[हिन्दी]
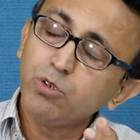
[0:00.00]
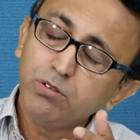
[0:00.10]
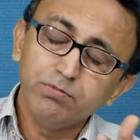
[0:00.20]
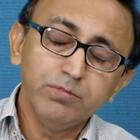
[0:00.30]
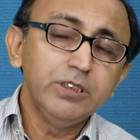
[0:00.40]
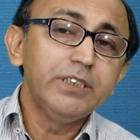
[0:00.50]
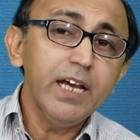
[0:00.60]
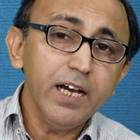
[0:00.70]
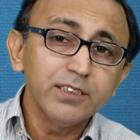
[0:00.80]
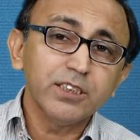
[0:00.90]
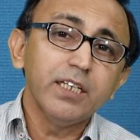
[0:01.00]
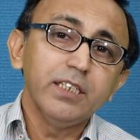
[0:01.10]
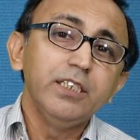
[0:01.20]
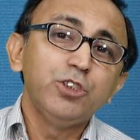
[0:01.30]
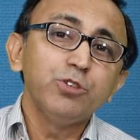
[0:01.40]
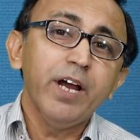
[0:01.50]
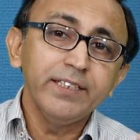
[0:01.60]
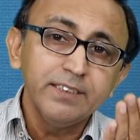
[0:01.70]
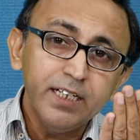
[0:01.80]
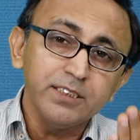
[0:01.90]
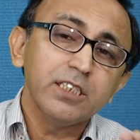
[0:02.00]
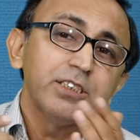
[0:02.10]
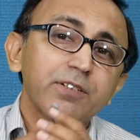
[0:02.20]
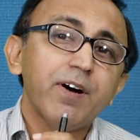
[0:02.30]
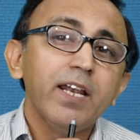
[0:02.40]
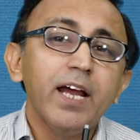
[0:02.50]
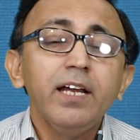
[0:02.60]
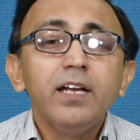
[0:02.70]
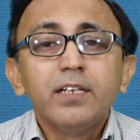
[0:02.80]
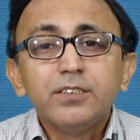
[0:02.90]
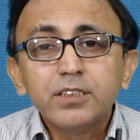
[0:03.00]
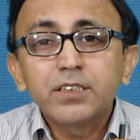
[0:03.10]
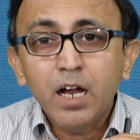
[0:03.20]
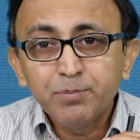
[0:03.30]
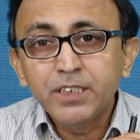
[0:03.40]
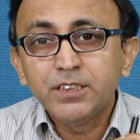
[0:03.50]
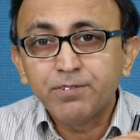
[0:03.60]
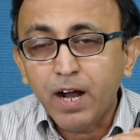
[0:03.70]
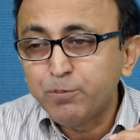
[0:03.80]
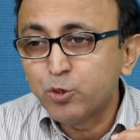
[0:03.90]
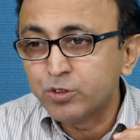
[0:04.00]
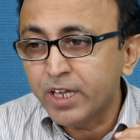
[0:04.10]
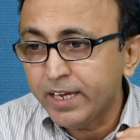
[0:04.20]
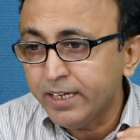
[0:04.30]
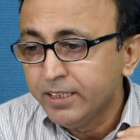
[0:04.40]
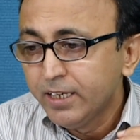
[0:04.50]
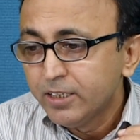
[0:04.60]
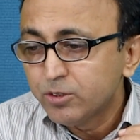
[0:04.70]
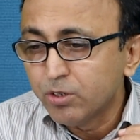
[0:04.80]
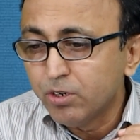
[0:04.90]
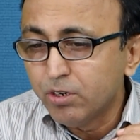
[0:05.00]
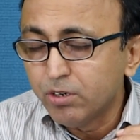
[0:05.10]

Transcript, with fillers: तो ये असल इशू है ये असल सवाल है जिसका हमें जवाब ढूंढना है तो